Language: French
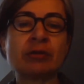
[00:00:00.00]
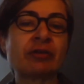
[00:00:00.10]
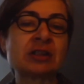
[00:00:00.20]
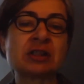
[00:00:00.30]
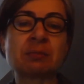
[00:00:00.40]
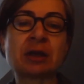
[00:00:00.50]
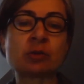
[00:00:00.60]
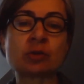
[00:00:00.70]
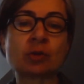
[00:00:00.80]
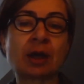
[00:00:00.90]
Fatima
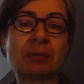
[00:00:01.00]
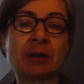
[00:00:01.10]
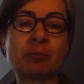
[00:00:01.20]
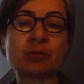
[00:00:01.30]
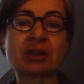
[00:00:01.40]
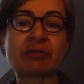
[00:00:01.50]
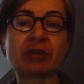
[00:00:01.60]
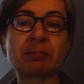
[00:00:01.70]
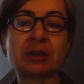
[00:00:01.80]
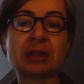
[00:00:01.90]
ne se rappelle plus de sa
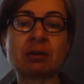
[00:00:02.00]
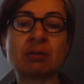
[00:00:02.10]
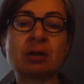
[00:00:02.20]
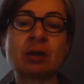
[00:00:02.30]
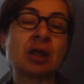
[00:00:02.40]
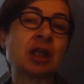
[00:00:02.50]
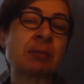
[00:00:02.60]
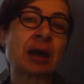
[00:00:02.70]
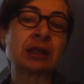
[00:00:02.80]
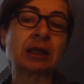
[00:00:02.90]
famille et
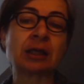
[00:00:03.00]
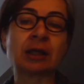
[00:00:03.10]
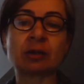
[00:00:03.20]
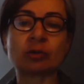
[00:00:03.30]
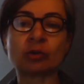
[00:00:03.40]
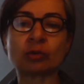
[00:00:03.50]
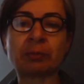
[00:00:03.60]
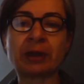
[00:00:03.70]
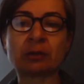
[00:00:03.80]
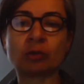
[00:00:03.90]
Maria craint que son
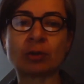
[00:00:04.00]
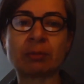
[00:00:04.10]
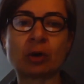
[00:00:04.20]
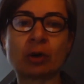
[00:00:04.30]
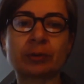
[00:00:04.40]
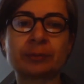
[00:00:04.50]
père ne soit mort.